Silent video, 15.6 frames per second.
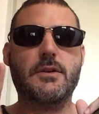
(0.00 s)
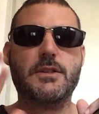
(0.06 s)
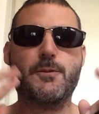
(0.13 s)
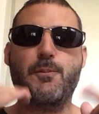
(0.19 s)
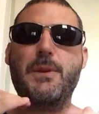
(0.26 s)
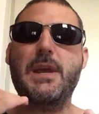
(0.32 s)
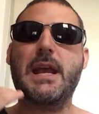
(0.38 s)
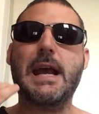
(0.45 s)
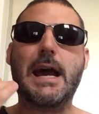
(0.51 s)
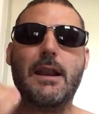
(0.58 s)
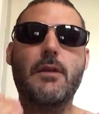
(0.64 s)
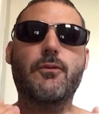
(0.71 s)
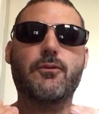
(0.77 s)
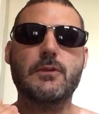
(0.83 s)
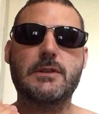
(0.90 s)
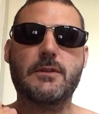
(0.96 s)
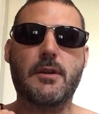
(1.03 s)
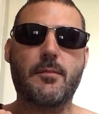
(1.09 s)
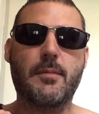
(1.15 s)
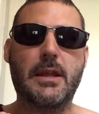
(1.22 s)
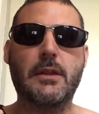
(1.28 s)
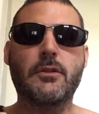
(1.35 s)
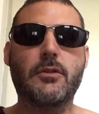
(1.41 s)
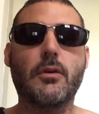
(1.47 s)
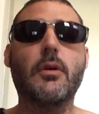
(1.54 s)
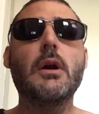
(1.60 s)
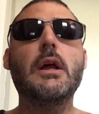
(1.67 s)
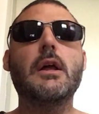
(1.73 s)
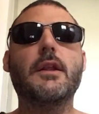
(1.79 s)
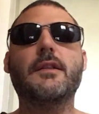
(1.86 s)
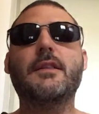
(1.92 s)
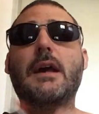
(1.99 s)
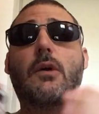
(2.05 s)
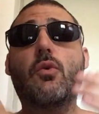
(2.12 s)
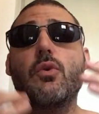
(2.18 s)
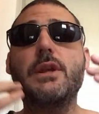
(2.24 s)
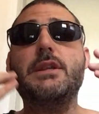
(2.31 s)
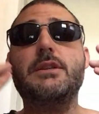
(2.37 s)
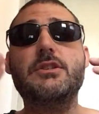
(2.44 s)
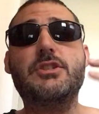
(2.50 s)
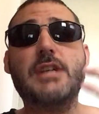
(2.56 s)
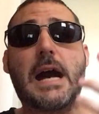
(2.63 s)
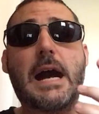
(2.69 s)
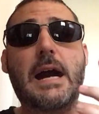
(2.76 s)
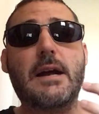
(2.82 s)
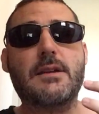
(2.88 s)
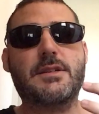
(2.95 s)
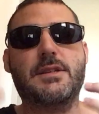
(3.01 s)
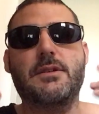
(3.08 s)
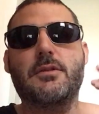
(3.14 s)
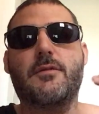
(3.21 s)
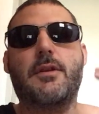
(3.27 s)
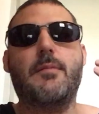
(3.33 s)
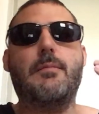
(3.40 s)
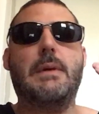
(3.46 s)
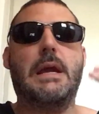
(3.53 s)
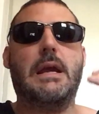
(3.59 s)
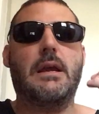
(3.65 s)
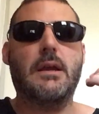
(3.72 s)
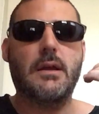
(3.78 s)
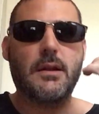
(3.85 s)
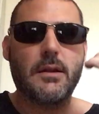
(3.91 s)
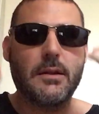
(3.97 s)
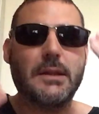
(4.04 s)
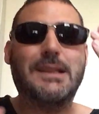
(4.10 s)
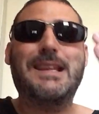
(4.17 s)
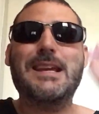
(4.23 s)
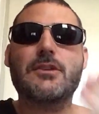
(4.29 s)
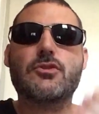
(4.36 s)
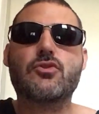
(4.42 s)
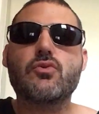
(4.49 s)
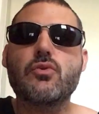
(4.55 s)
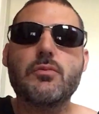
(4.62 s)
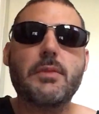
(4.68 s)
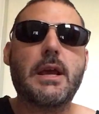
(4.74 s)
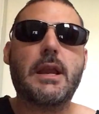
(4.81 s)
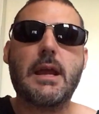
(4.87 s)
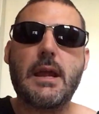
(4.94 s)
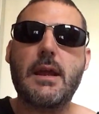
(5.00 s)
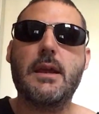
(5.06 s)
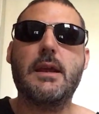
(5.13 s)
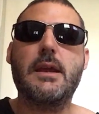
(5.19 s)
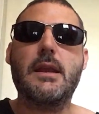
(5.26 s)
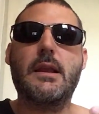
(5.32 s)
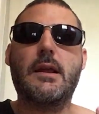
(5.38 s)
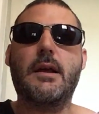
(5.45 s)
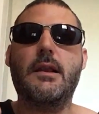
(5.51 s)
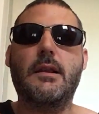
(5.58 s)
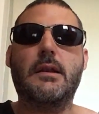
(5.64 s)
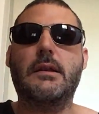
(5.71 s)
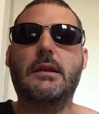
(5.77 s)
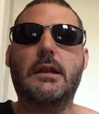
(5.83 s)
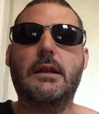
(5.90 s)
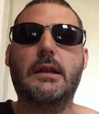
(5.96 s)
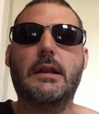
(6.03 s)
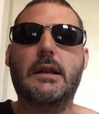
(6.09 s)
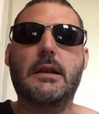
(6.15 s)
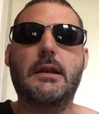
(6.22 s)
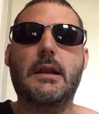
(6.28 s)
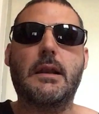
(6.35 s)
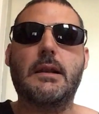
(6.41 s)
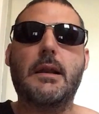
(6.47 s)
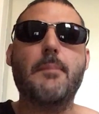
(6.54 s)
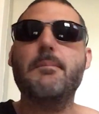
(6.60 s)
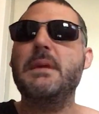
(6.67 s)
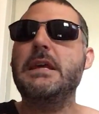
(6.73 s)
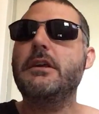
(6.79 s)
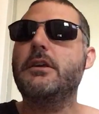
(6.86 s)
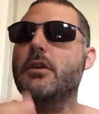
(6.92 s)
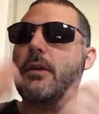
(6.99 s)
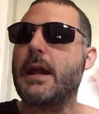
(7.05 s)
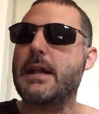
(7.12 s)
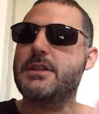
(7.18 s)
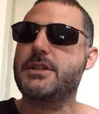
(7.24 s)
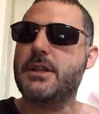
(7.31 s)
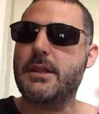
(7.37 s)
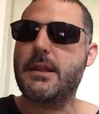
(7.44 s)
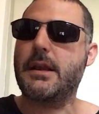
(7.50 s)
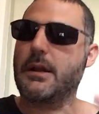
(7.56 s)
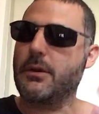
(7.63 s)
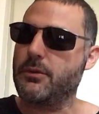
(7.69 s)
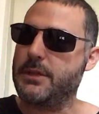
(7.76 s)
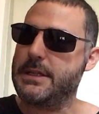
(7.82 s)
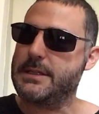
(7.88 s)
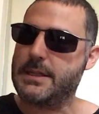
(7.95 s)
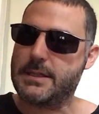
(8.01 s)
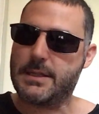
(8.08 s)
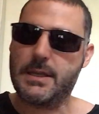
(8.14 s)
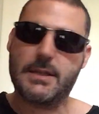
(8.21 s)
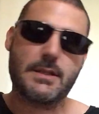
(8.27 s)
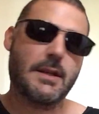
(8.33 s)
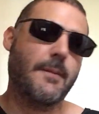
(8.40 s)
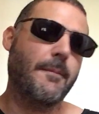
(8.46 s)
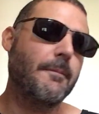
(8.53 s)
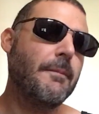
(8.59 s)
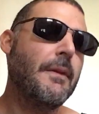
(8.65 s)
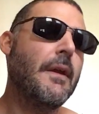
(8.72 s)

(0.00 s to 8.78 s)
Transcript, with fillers: spiegare il funzionamento da cui già si dovrebbe desumere il, la, la, la minchionaggine della notizia stessa.